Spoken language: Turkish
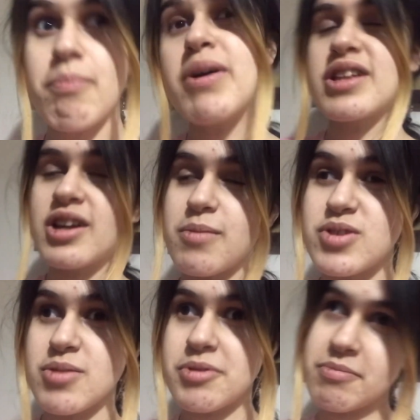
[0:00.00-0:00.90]
Ben Arapça, ben
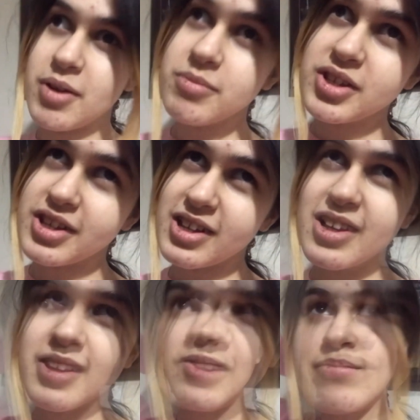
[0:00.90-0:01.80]
Arapça bilmem, bilmem ki. ki.